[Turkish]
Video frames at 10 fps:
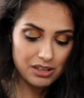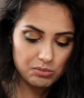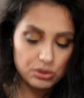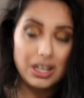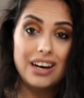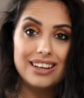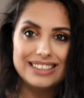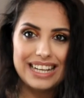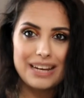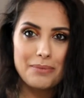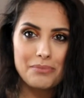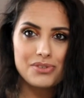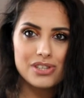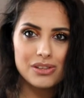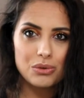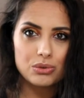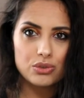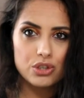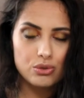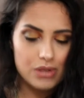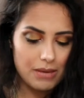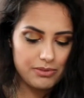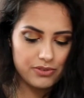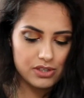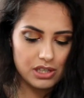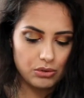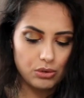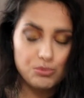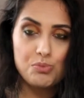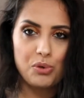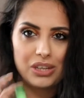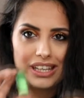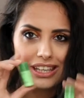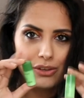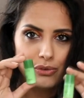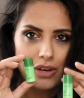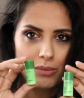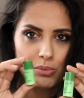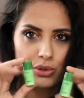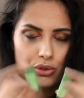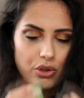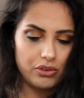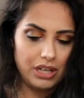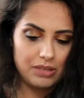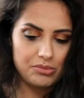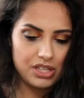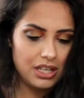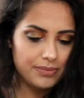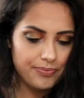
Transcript: Bu da denemem için oldukça güzel bir fırsat olmuş. Böyle iki ufak boyunu göndermişler.